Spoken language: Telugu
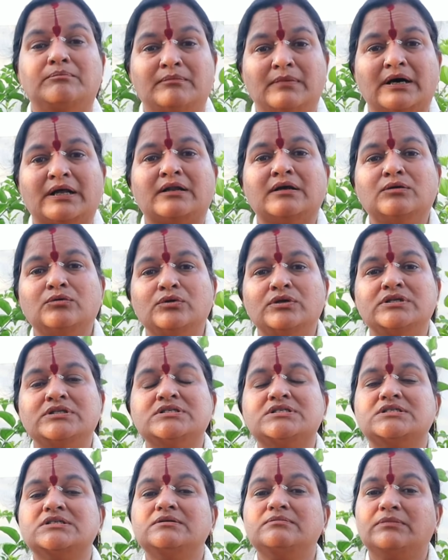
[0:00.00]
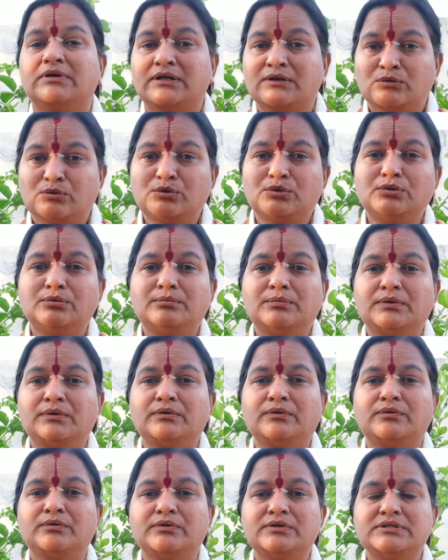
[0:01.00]
మన గురించి మన కుటుంబం
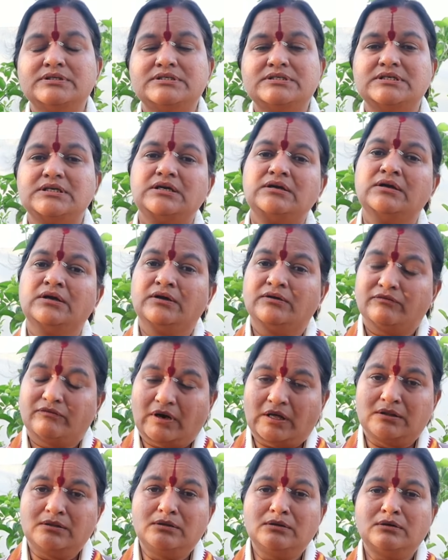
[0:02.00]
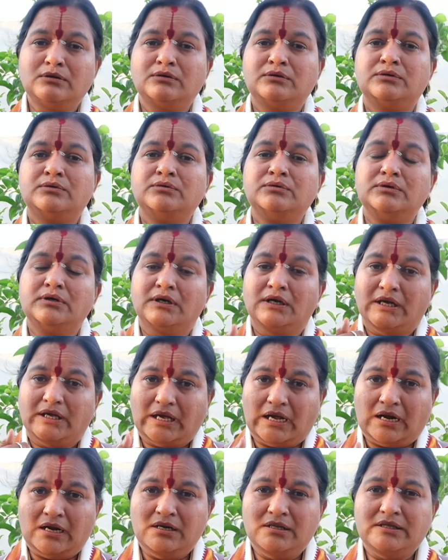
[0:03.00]
గురించి అందులోనూ
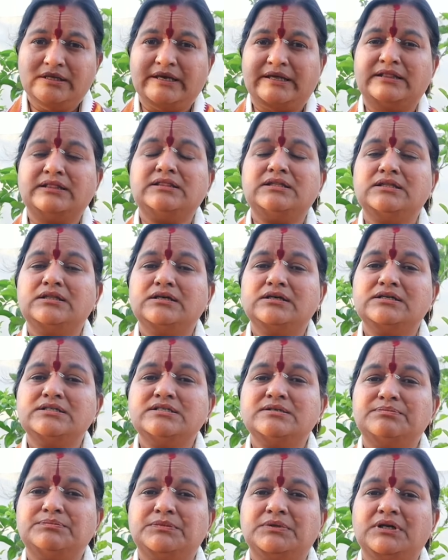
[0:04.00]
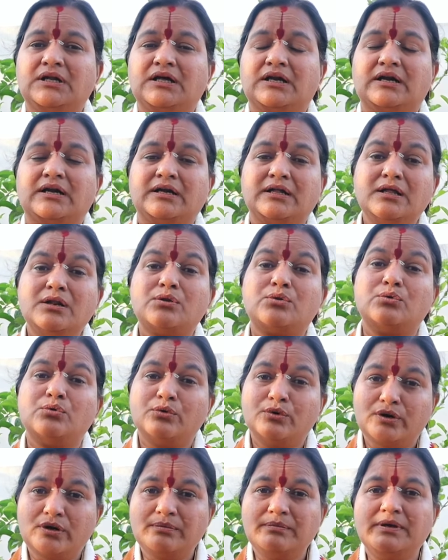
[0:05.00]
వాళ్ళు ఎంత ఇదిగా చెప్తున్నారంటే
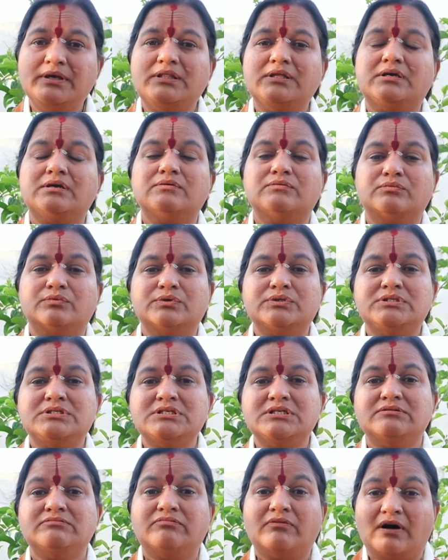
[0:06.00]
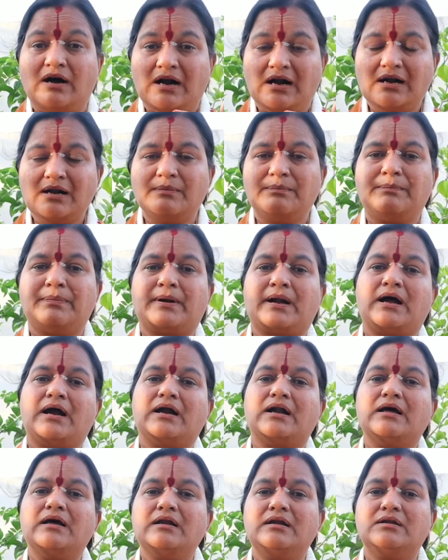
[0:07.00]
రోడ్డు మీదకి వచ్చి వాళ్ళ
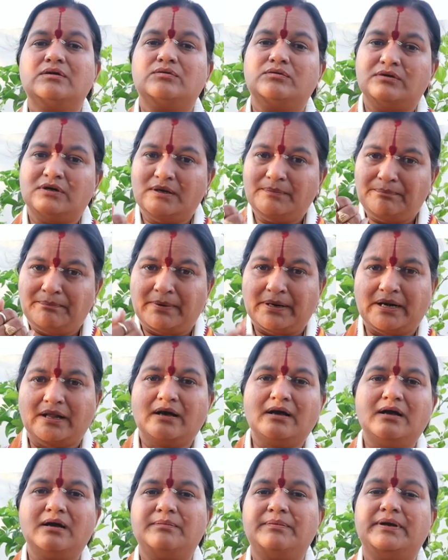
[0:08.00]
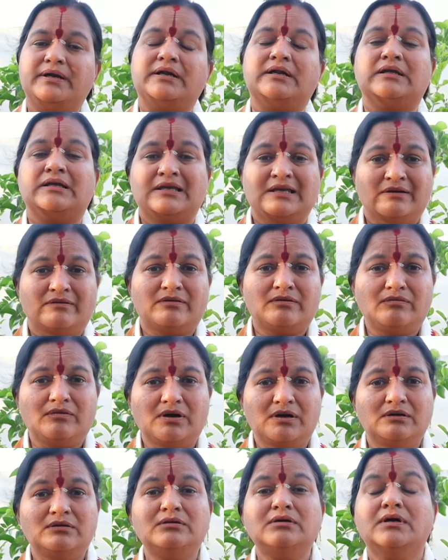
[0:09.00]
ప్రాణాలను కూడా పణంగా పెట్టి ఎవరు
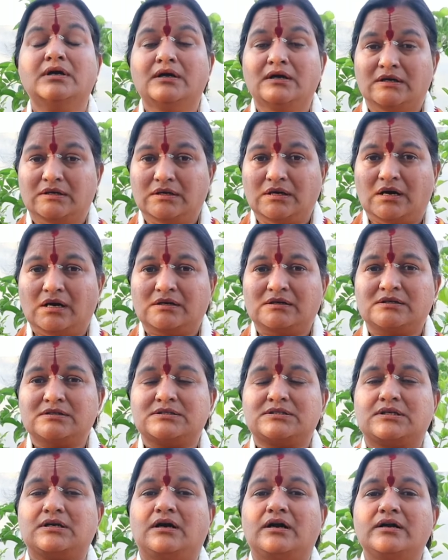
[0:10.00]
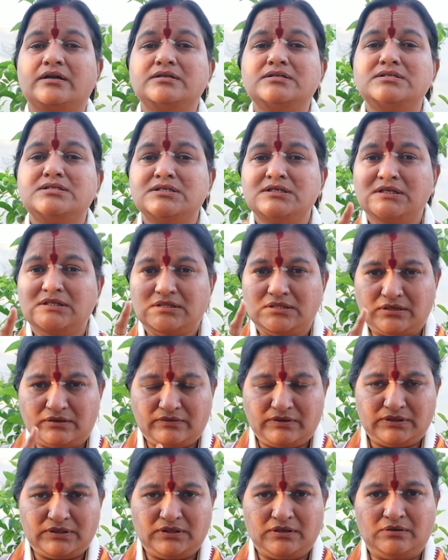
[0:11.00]
వాళ్ళు డాక్టర్స్ కానించి
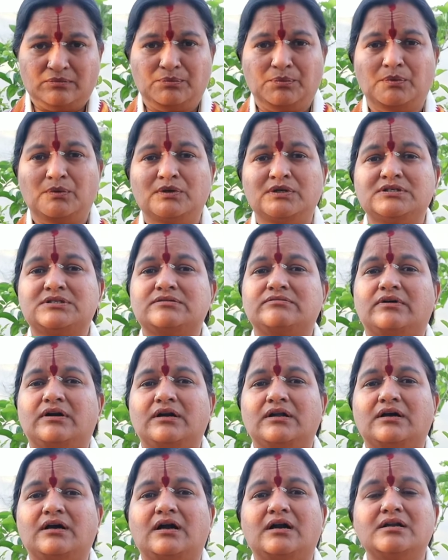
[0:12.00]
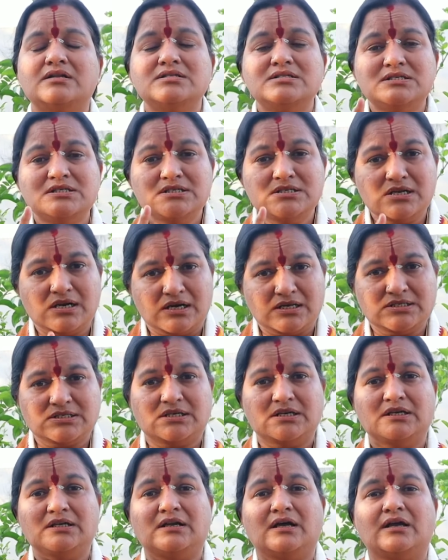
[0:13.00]
తర్వాత పోలీసు వాళ్ళు కానించి
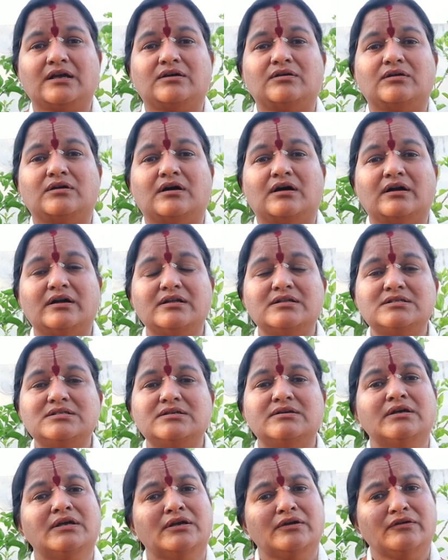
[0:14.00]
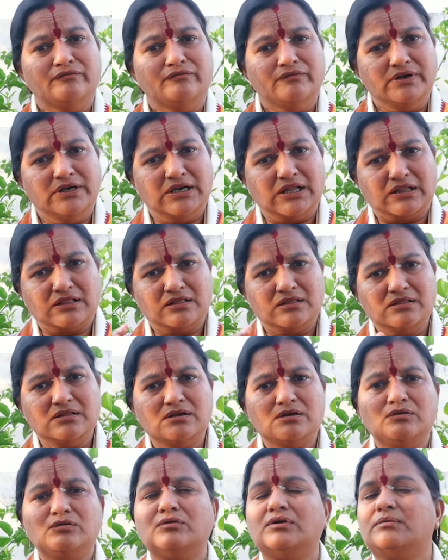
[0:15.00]
రాజకీయ నాయకులు కానించి
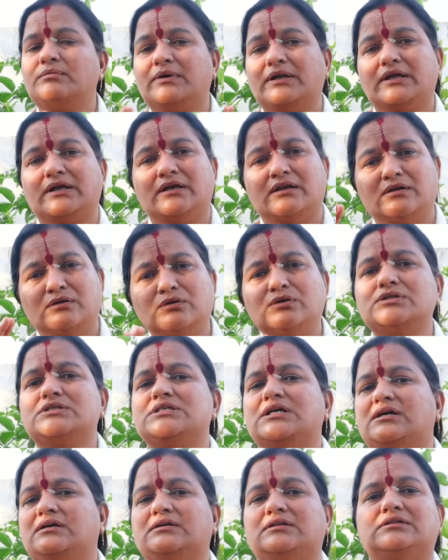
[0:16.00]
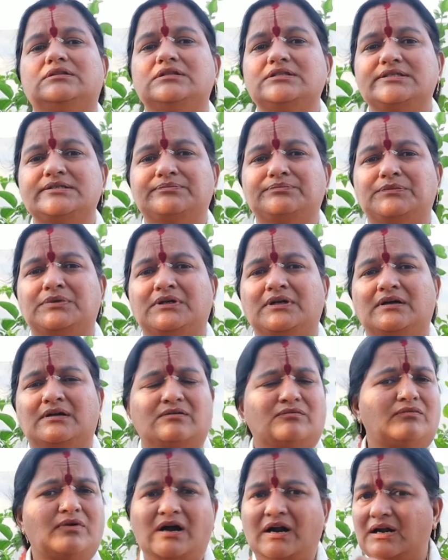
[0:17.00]
వీళ్ళందరూ కూడా మనకి ఎన్నో జాగ్రత్తలు
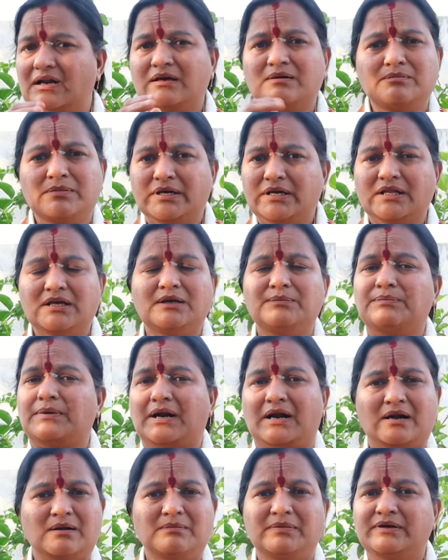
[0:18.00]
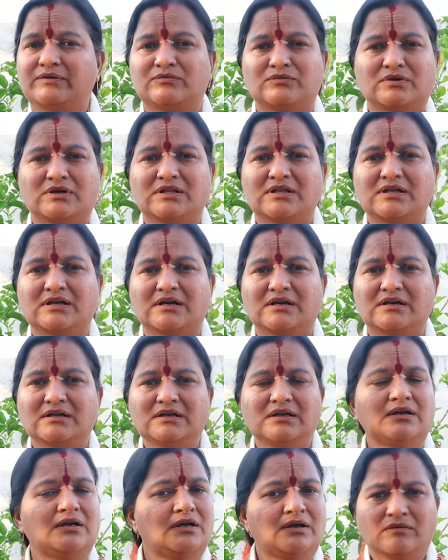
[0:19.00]
చెప్తున్నారు వాళ్ళకి మట్టికి ప్రాణభయం ఉండదండి
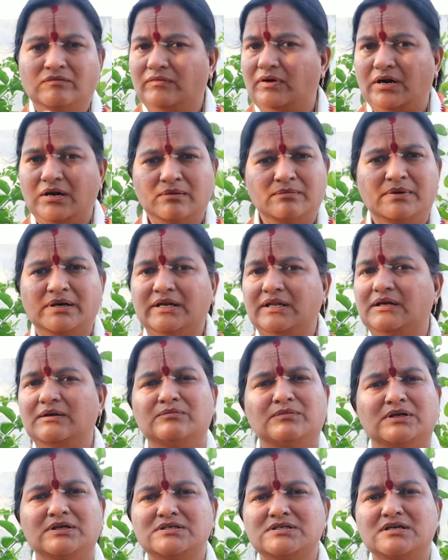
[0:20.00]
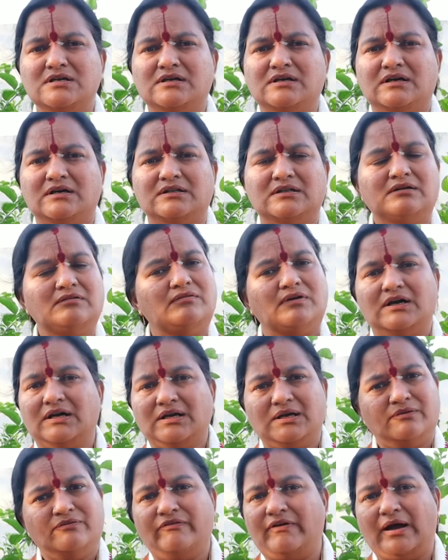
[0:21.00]
వాళ్ళ మట్టికి మన మనుషులు కాదా
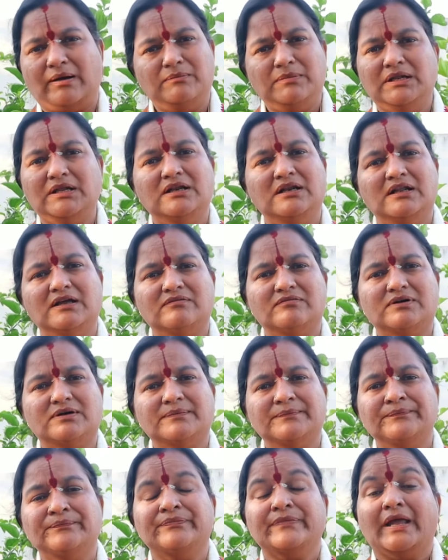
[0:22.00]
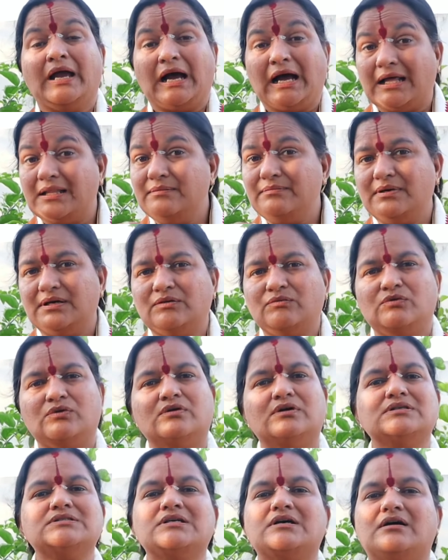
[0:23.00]
వాళ్ళకి ఫ్యామిలీలు లేవా అది మనం
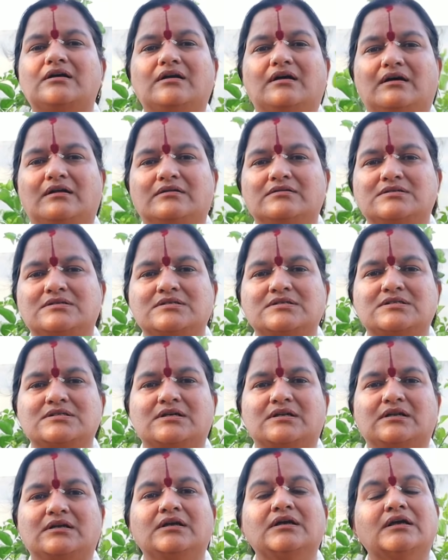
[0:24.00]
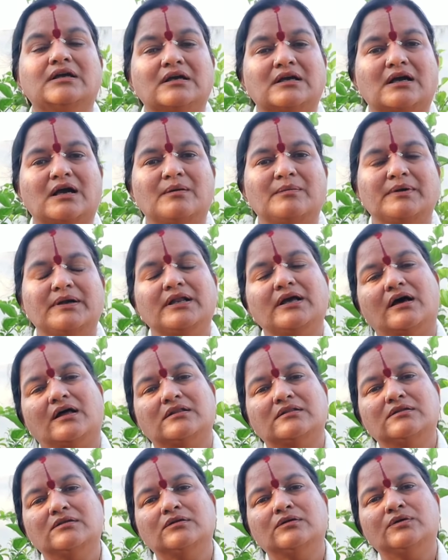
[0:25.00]
ఒక్కసారి ఆలోచించాలి కాబట్టి
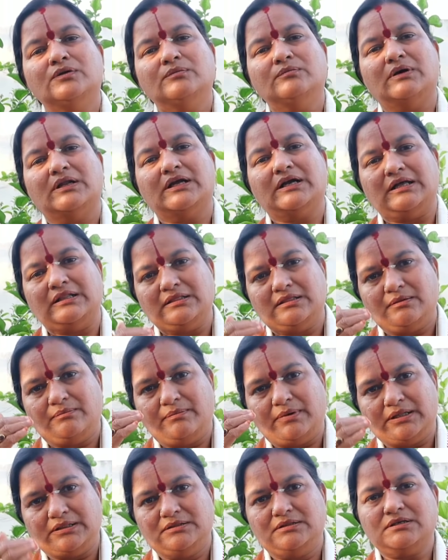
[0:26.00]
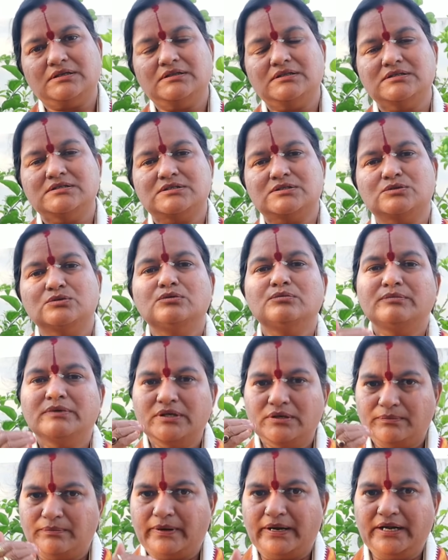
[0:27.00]
అందులోనూ మనకు అంత భద్రత ఇస్తూ
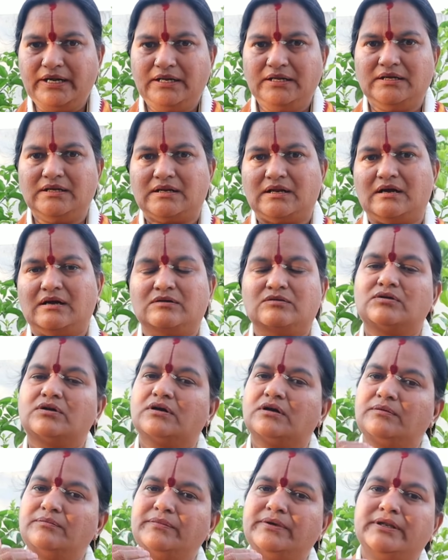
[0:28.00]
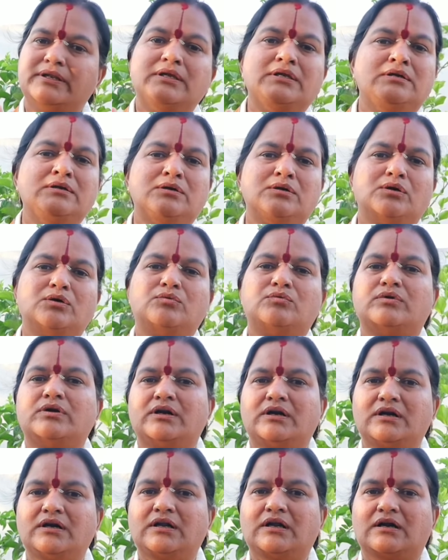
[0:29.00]
మీరు బయటకు రాకుండా మీరు ఇంట్లో
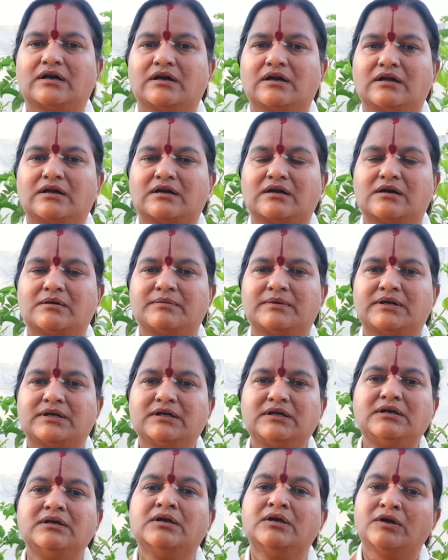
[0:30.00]
ఉండండి అంటున్నారు కాబట్టి